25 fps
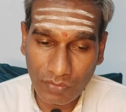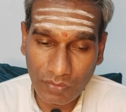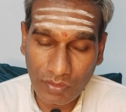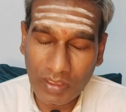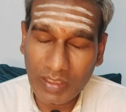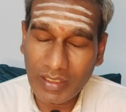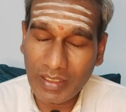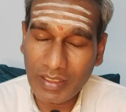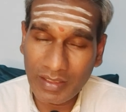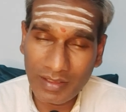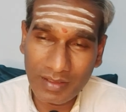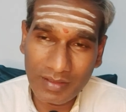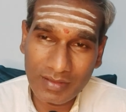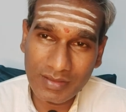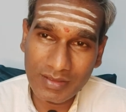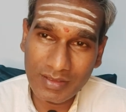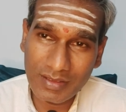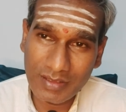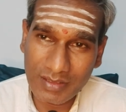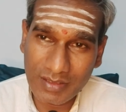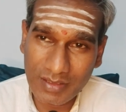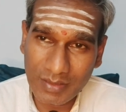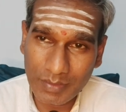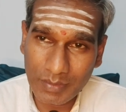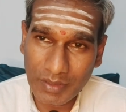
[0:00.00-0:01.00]
வாழ்க்கையில்
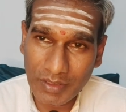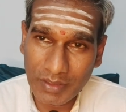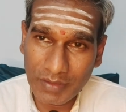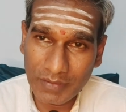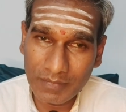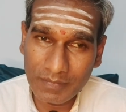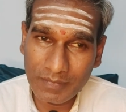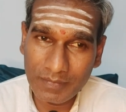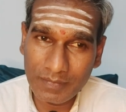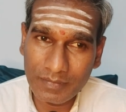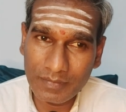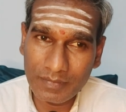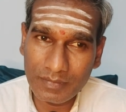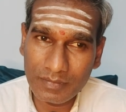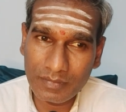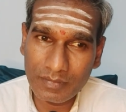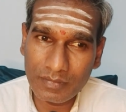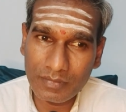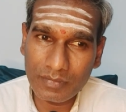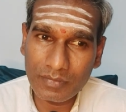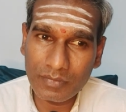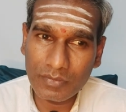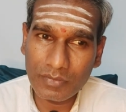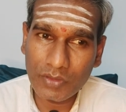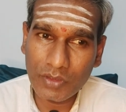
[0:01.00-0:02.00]
சில சமயம்
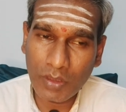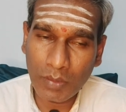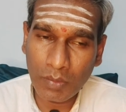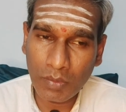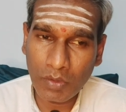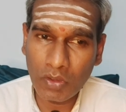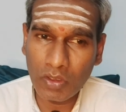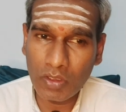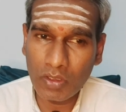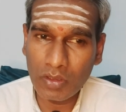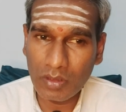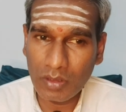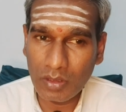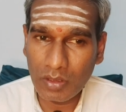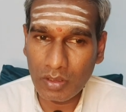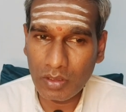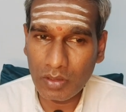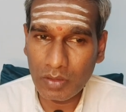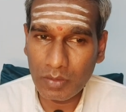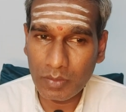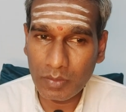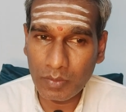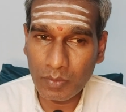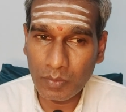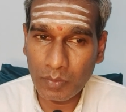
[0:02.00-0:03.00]
நம்ம ஒரு
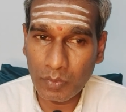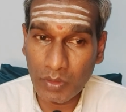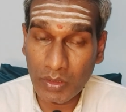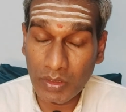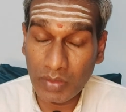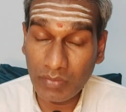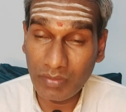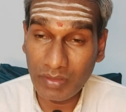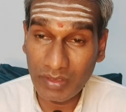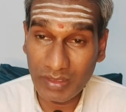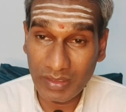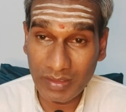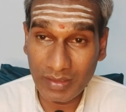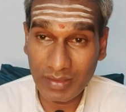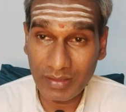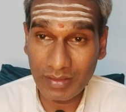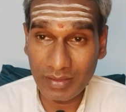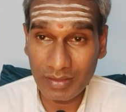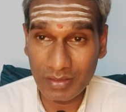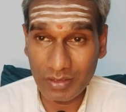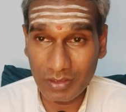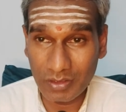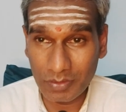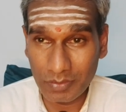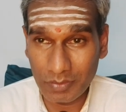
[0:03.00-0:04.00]
முடிவு
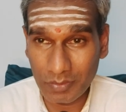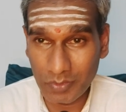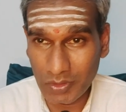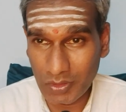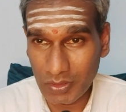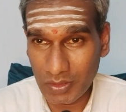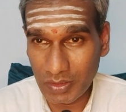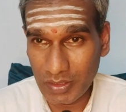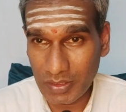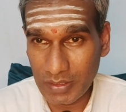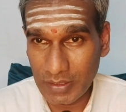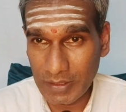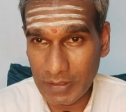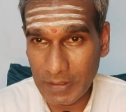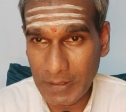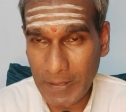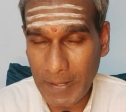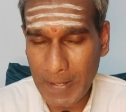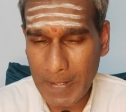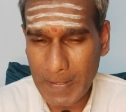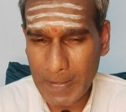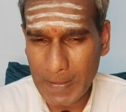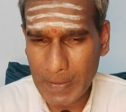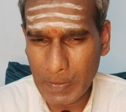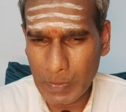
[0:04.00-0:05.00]
எடுக்கிறதுக்கு முன்னாடி
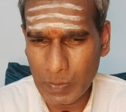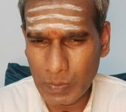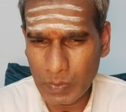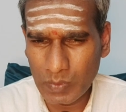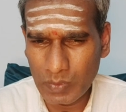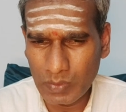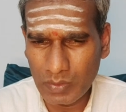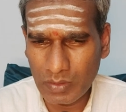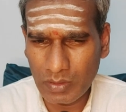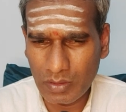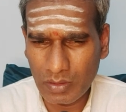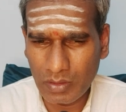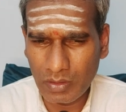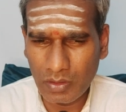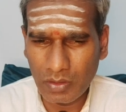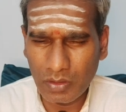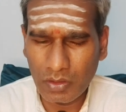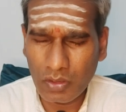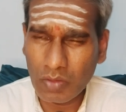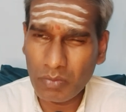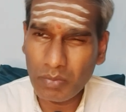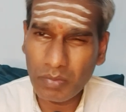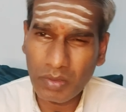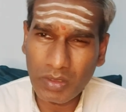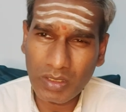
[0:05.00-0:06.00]

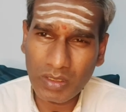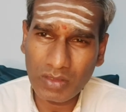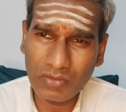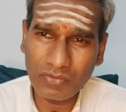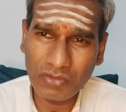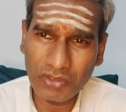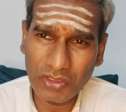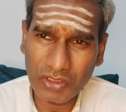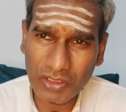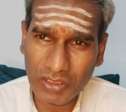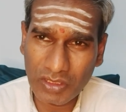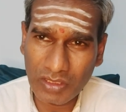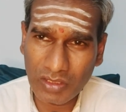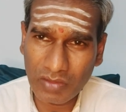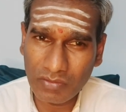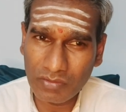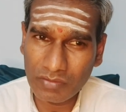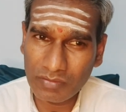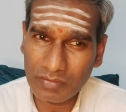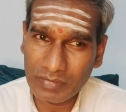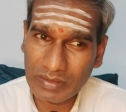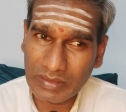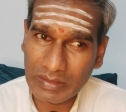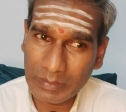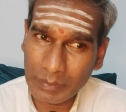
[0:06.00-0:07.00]
ரொம்ப கன்ஃபியூஷன்
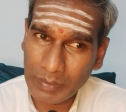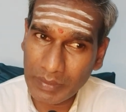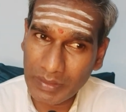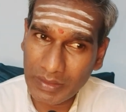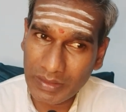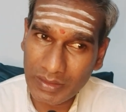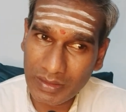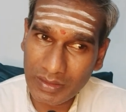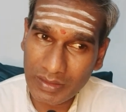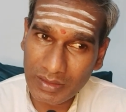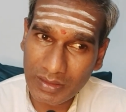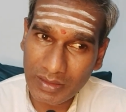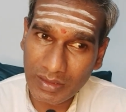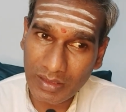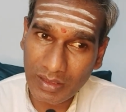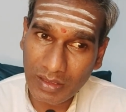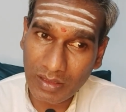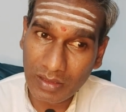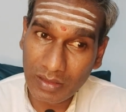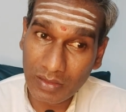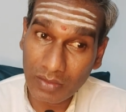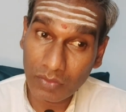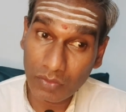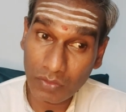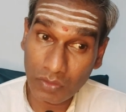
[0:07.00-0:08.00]
ஆகும் இப்படி
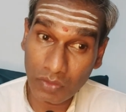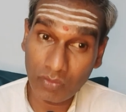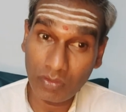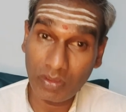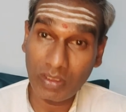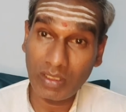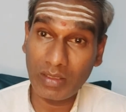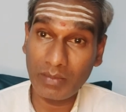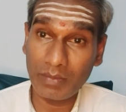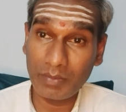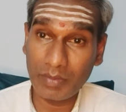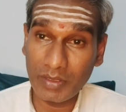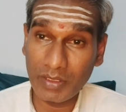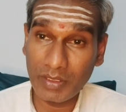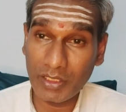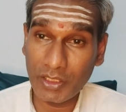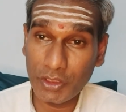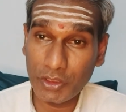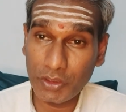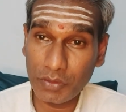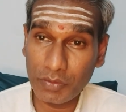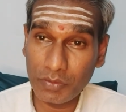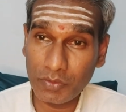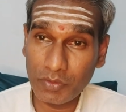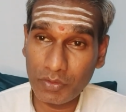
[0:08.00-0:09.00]
எடுத்தால் ஒருவேளை அப்படி
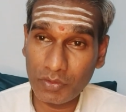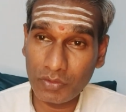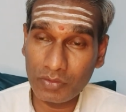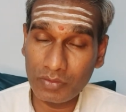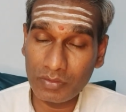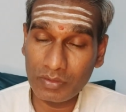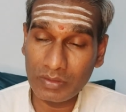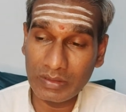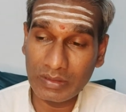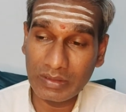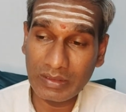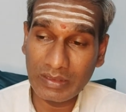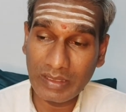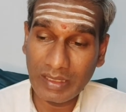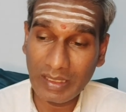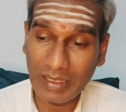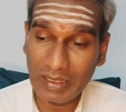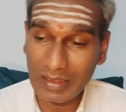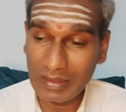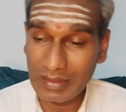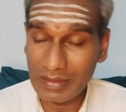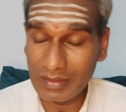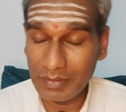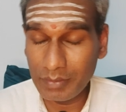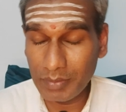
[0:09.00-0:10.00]
ஆகிடுமோ
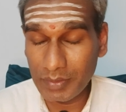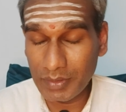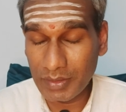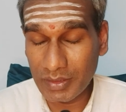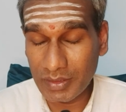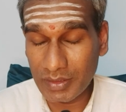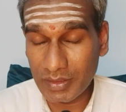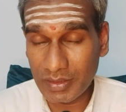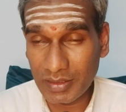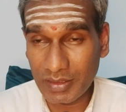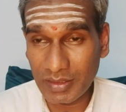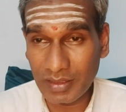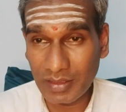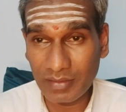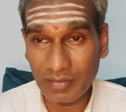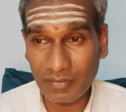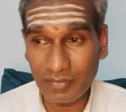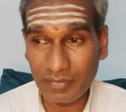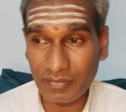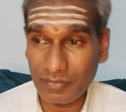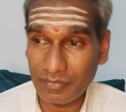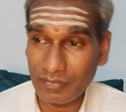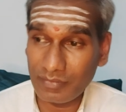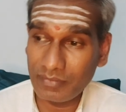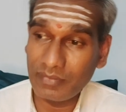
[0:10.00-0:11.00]
அல்லது இப்படி
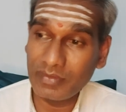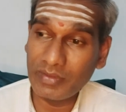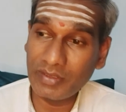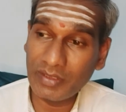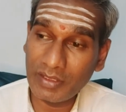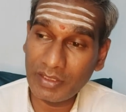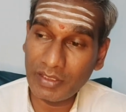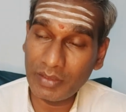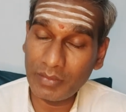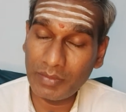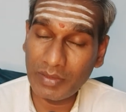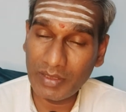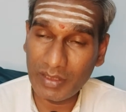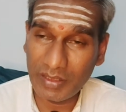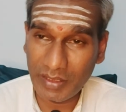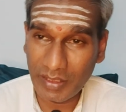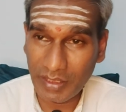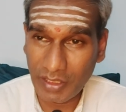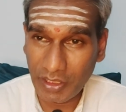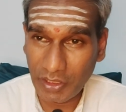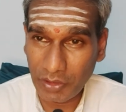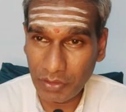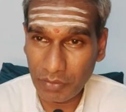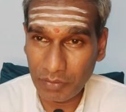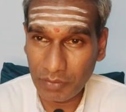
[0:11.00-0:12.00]
எடுத்தால் இந்த
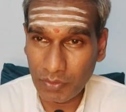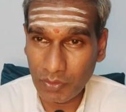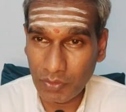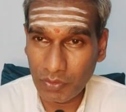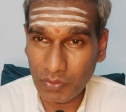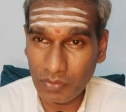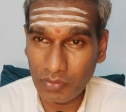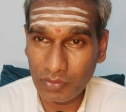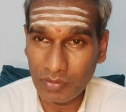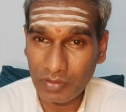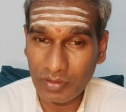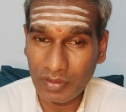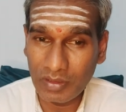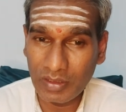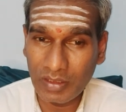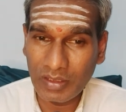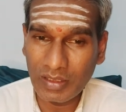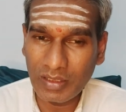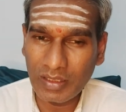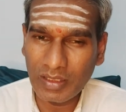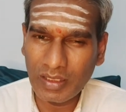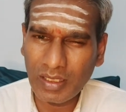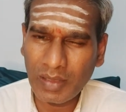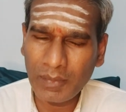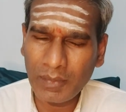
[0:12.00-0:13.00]
மாதிரி ஆகிடுமோ
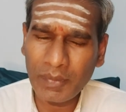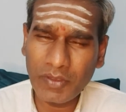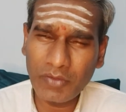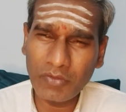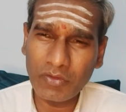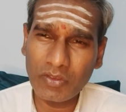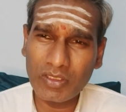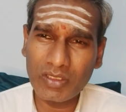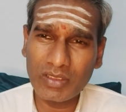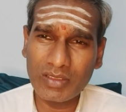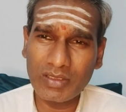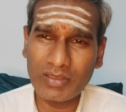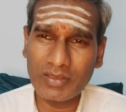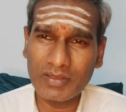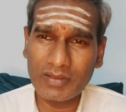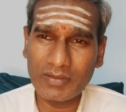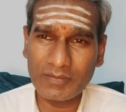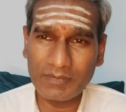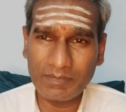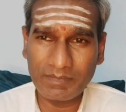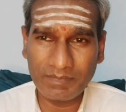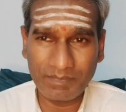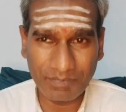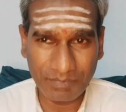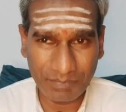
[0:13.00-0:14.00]
அப்படி ஒரு
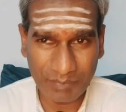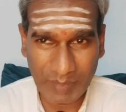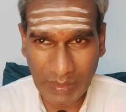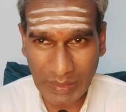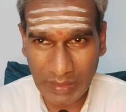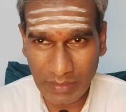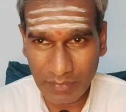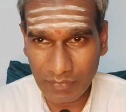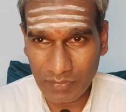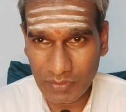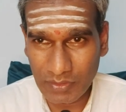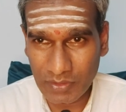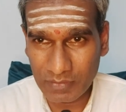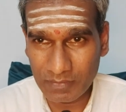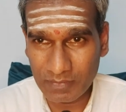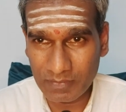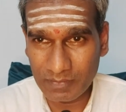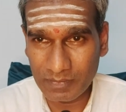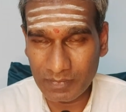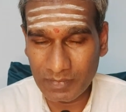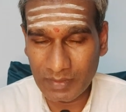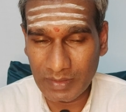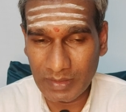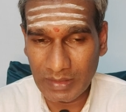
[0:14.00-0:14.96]
பயம் வரும்